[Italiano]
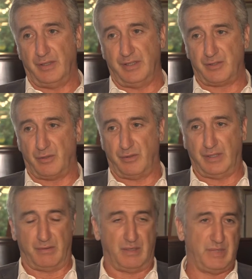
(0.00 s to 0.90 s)
eh, sono
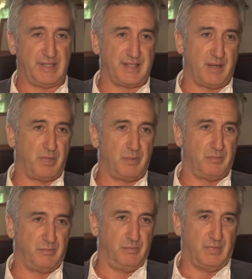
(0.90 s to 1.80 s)
naturalmente sempre